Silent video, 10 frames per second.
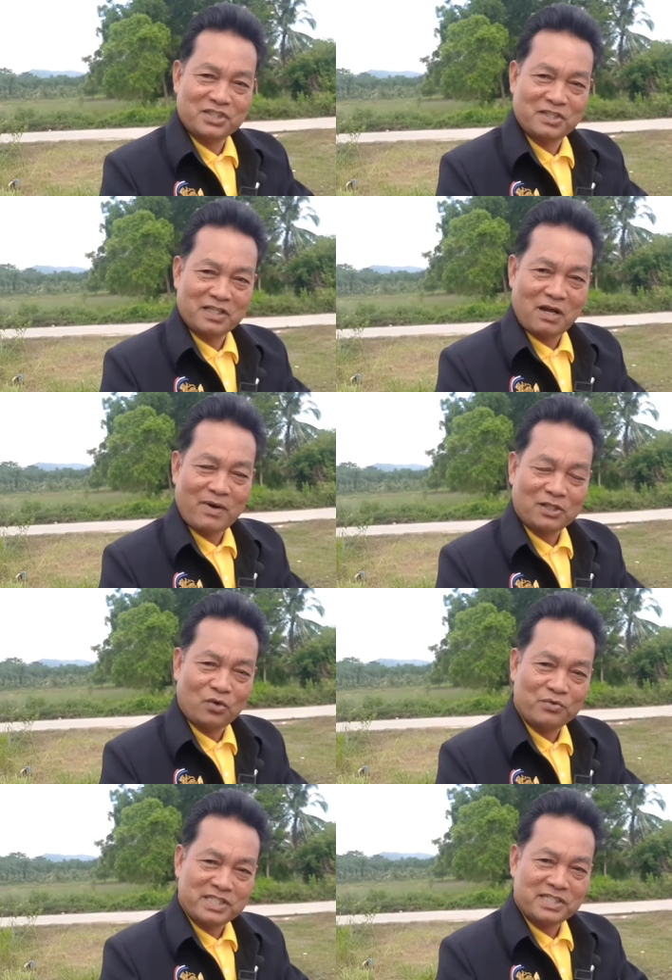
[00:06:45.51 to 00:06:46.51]
นาวาโท
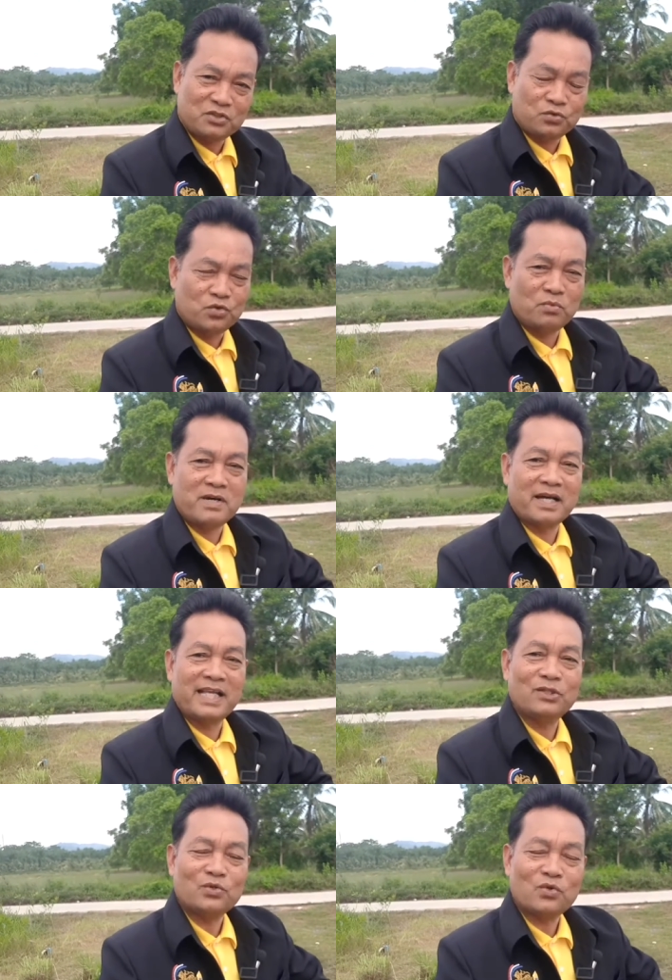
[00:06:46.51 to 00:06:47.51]
วิชิตชูเมืองและ
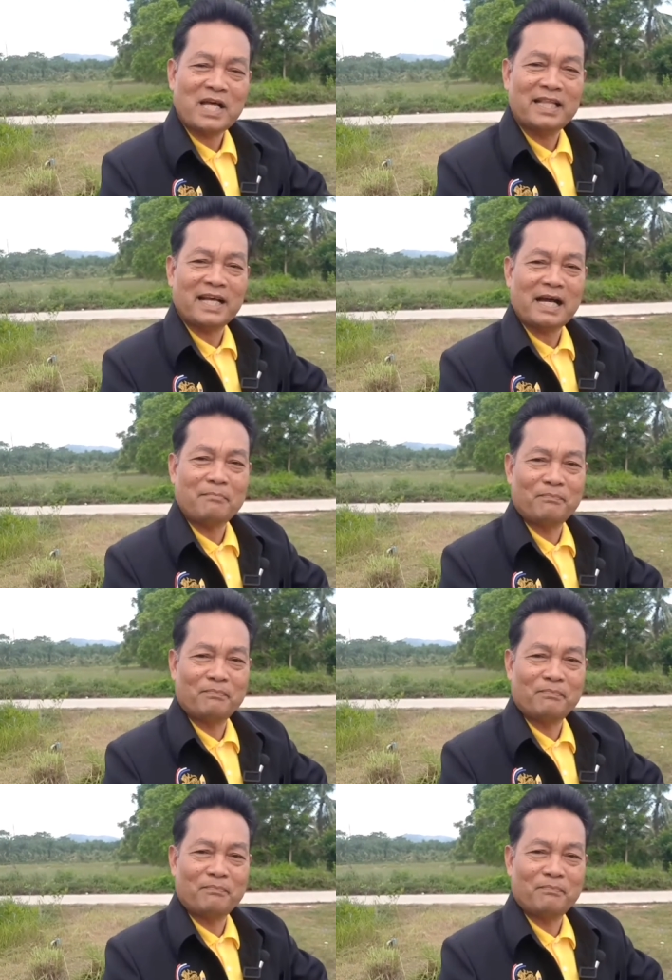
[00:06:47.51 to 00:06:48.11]
ทุกๆทท่านแหละครับ